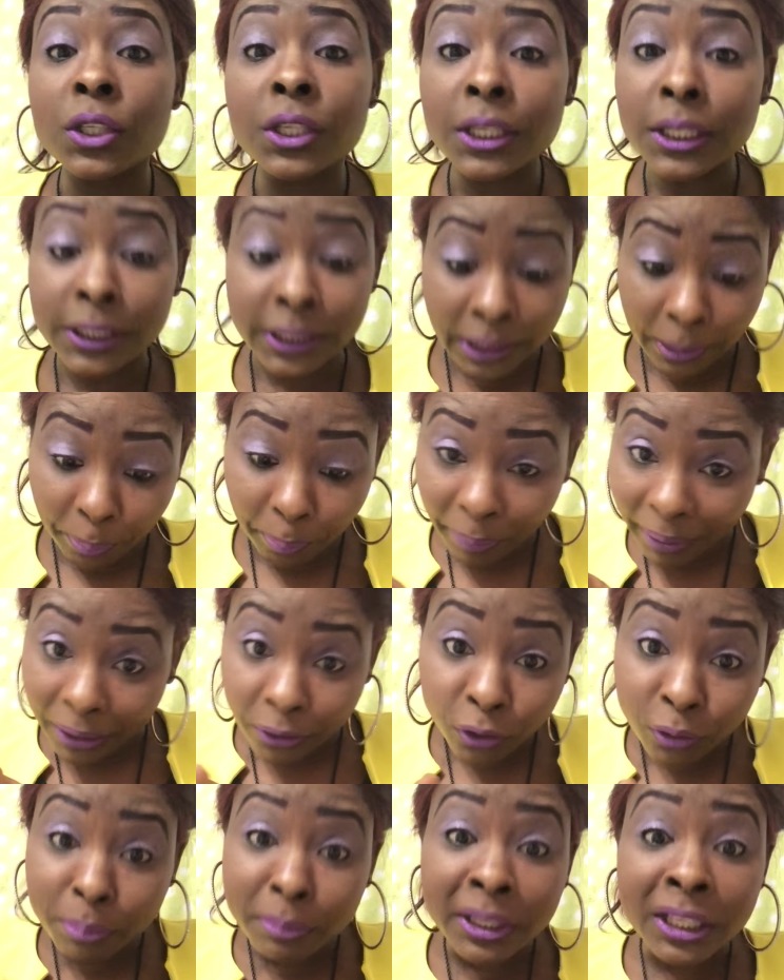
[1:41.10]
Il n'y a pas
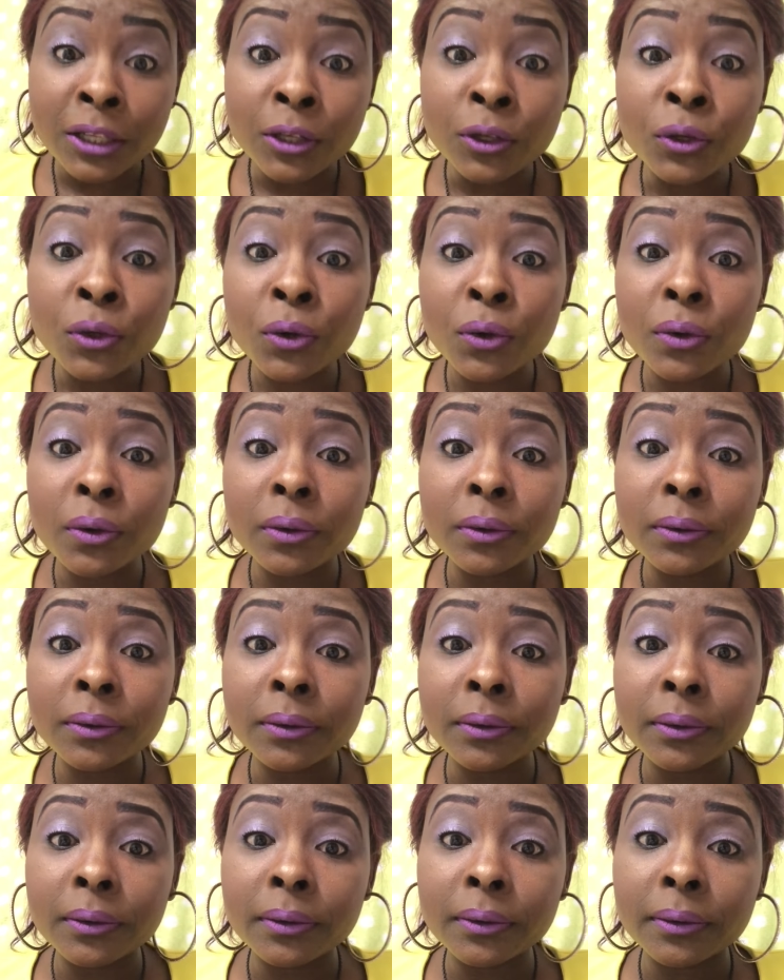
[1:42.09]
de milieu
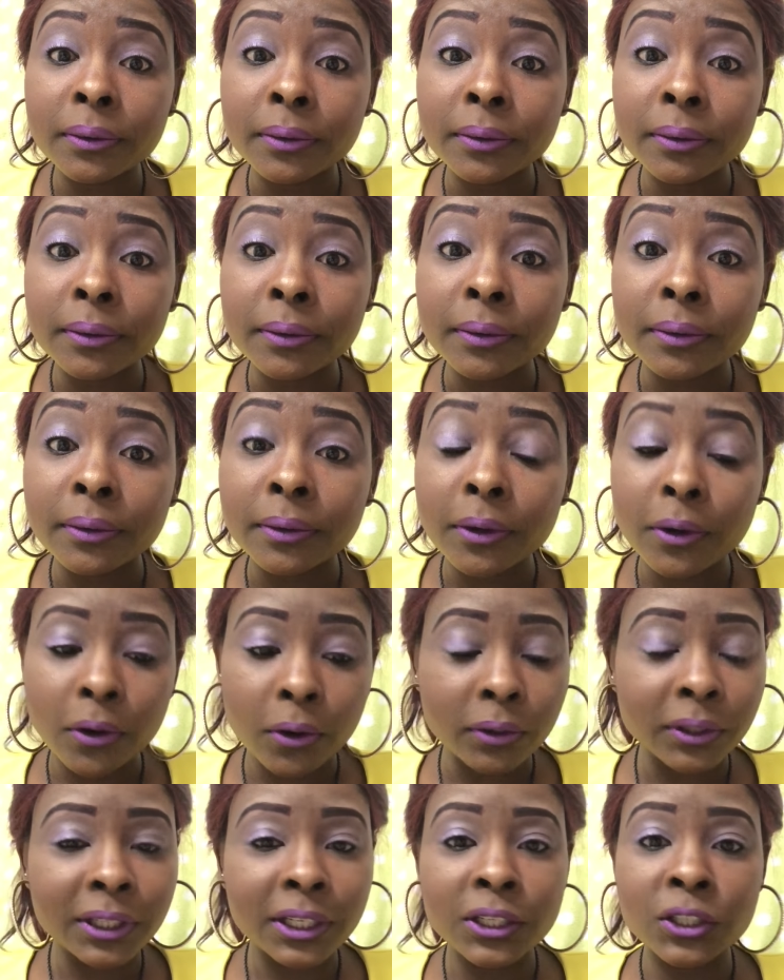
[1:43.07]

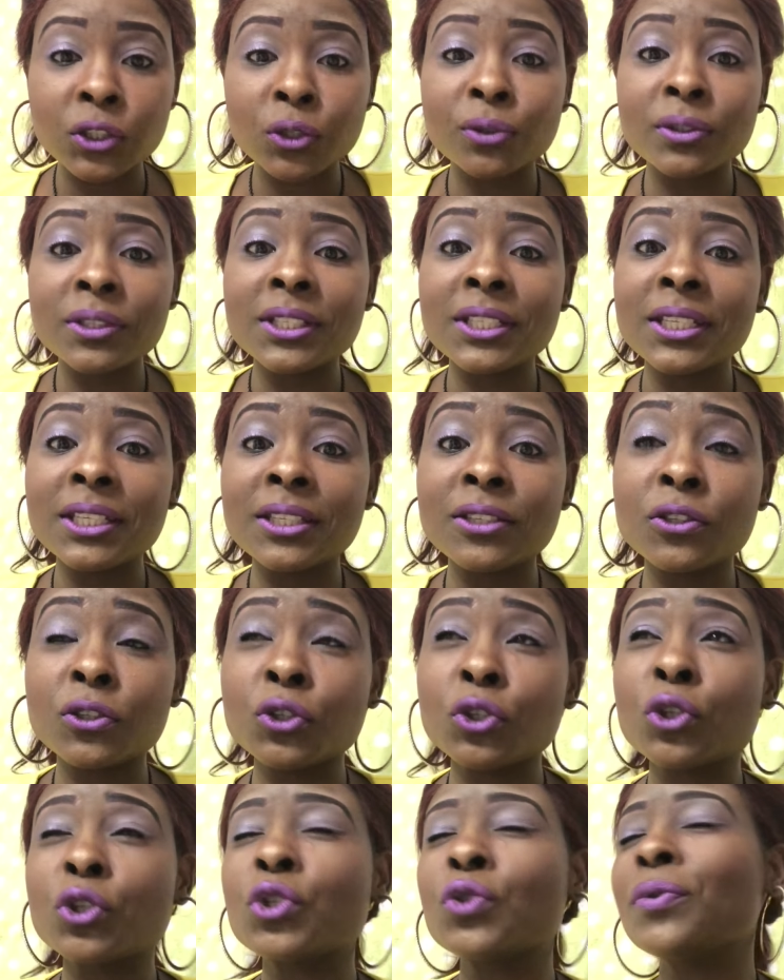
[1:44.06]
quand les gens disent
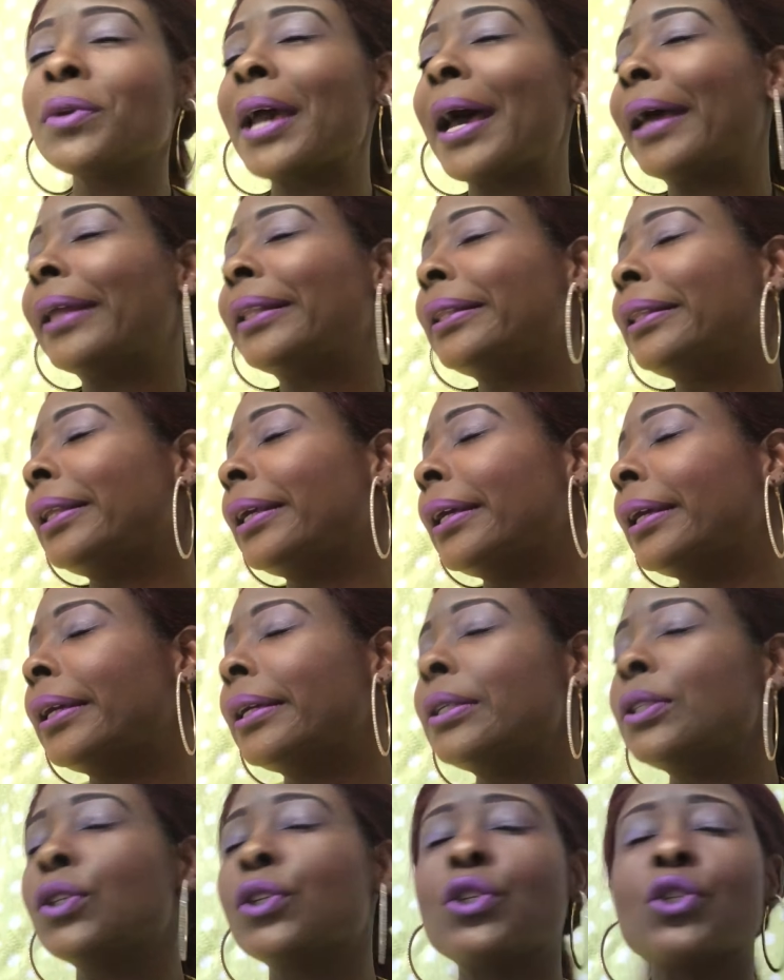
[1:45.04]
je suis
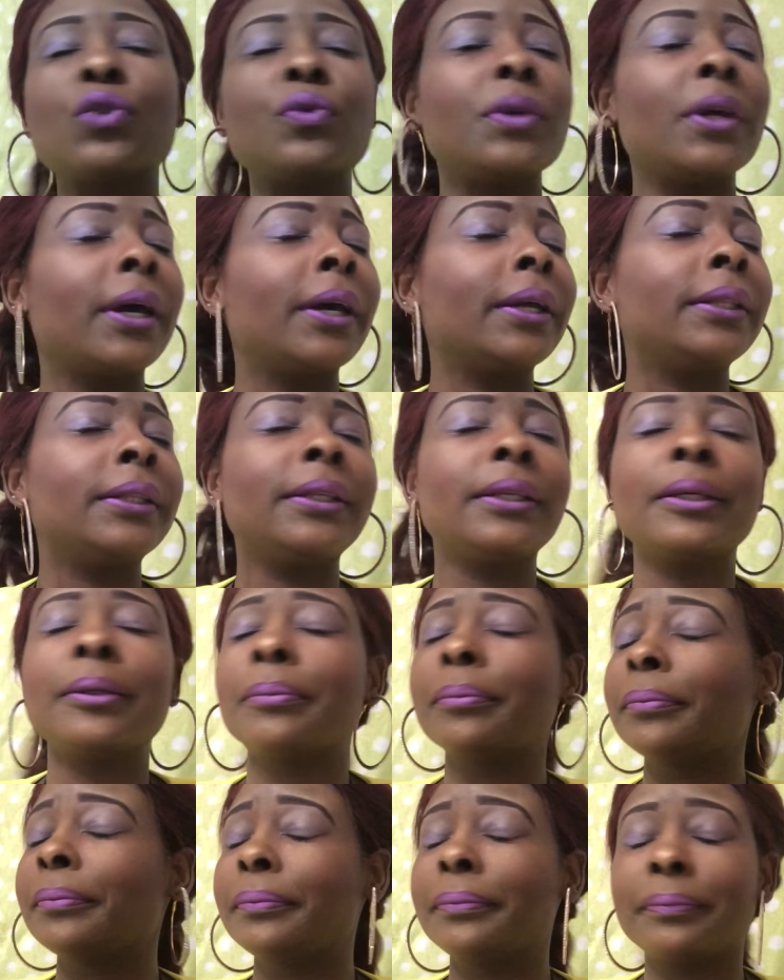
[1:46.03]
athée, je suis athée,
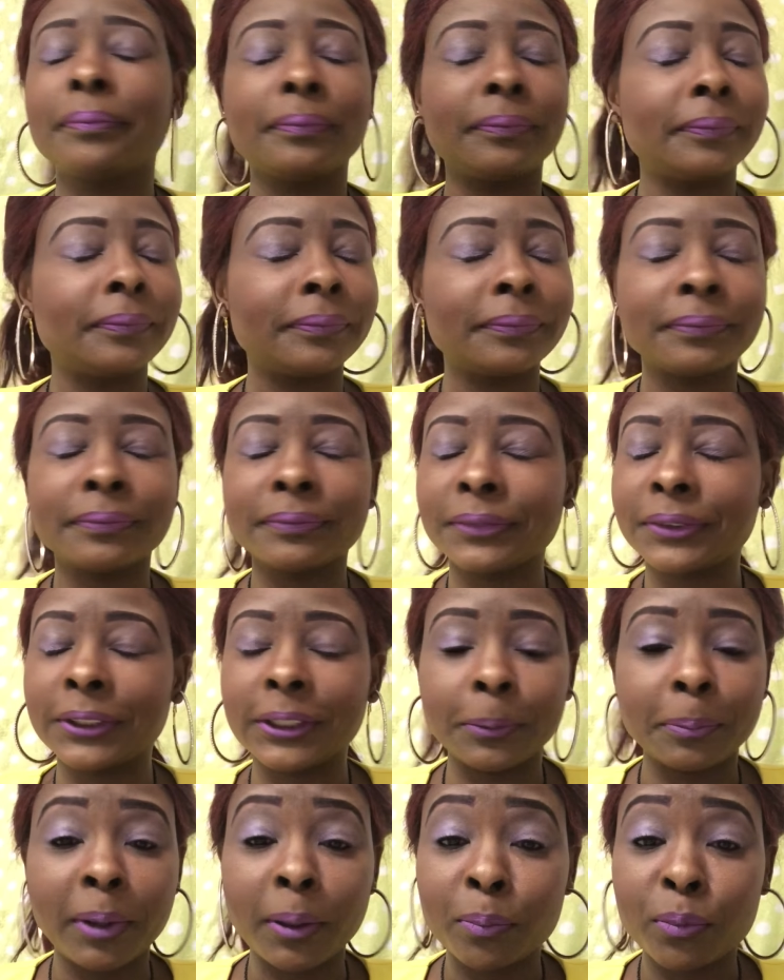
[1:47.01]
hum, hum, hum,
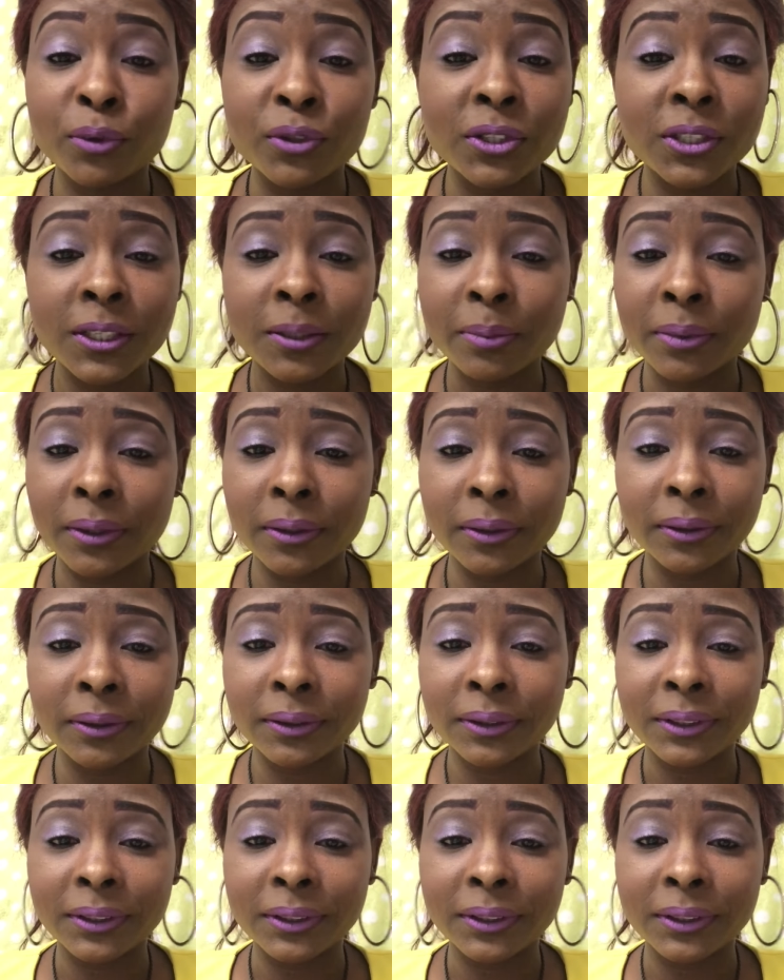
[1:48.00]
c'est pas possible.